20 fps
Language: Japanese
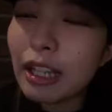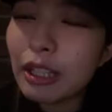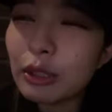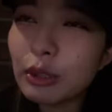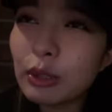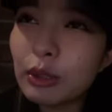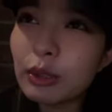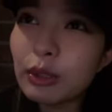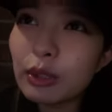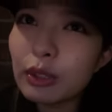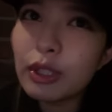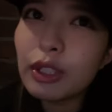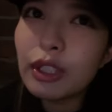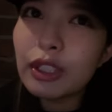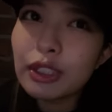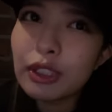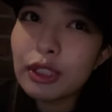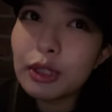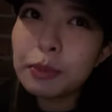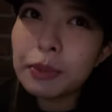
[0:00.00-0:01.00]
あの
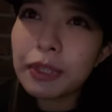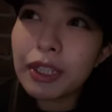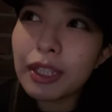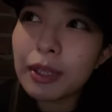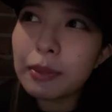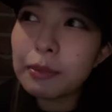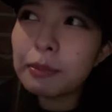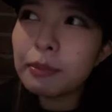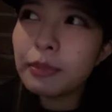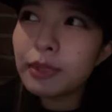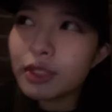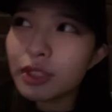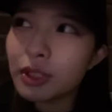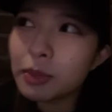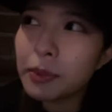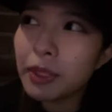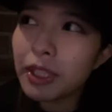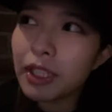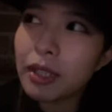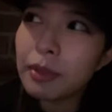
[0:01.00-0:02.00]
つるぴっかつる
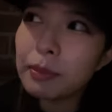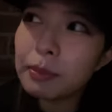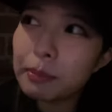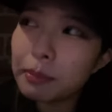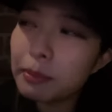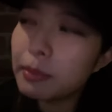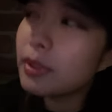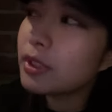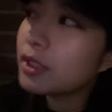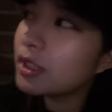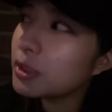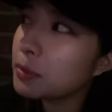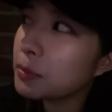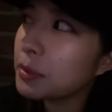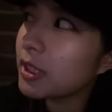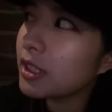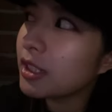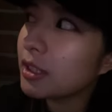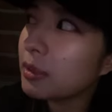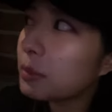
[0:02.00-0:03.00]
ぴっかつる
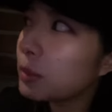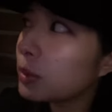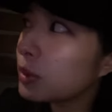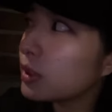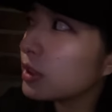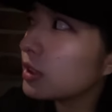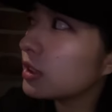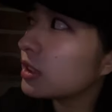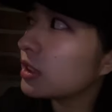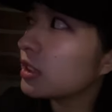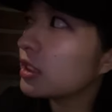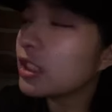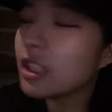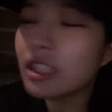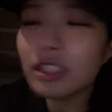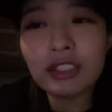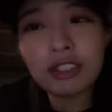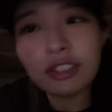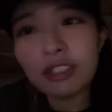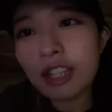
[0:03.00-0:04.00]
ぴっか坊主に
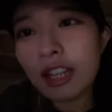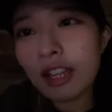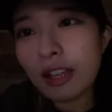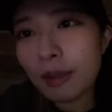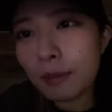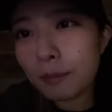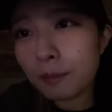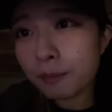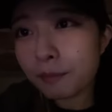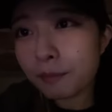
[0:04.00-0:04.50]
なるんで